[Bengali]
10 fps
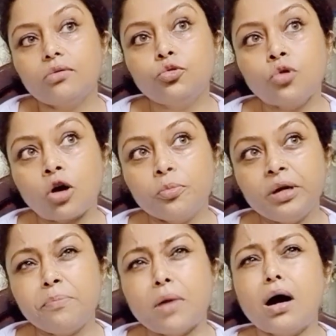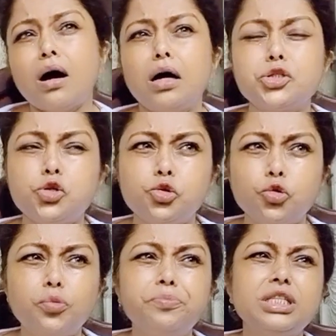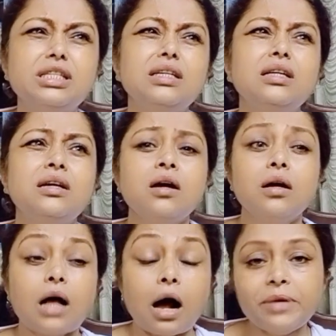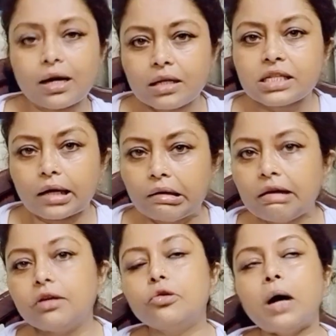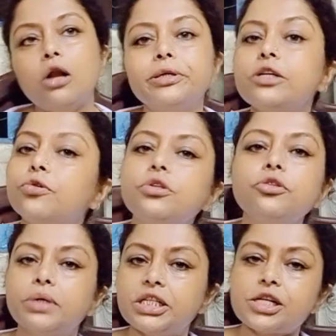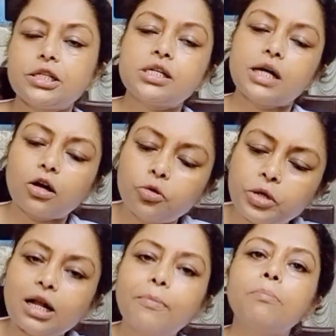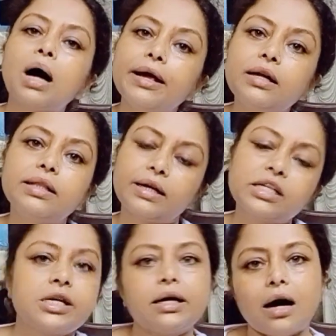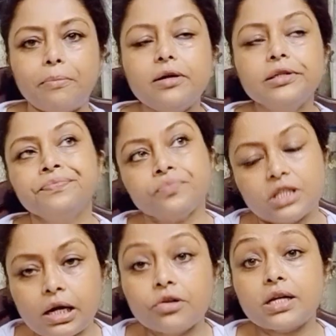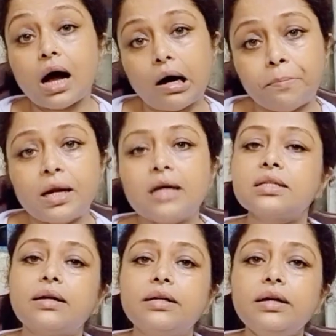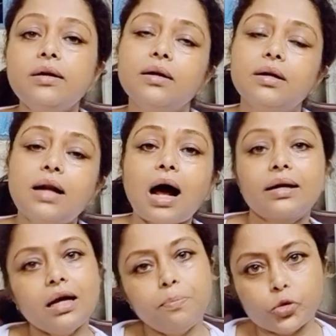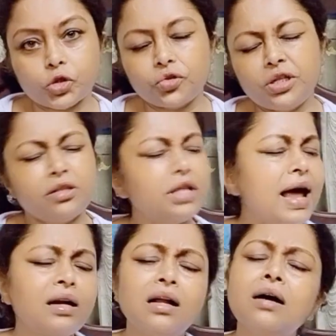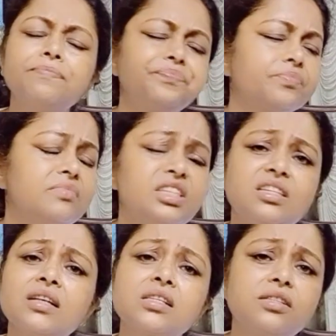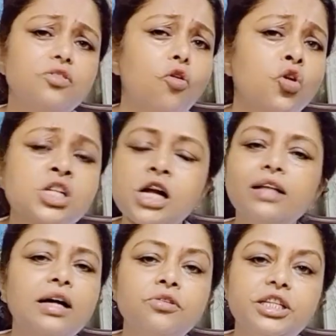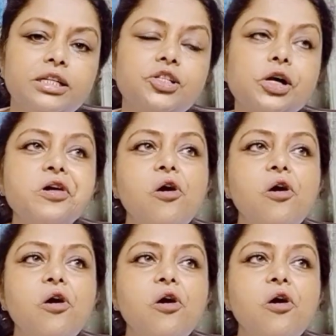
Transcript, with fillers: দু রকমের মাছ সবজি আমি একটা চাটনি খেতে খুব ভালোবাসি কোনোদিন তোমাদের সাথে শেয়ার করবো এটা আমার মায়ের থেকে শেখা আমার সেটা হচ্ছে আমরা চাটনি নারকেল পোস্ত দিয়ে একটা জাস্ট অসাধারণ টেস্ট হয়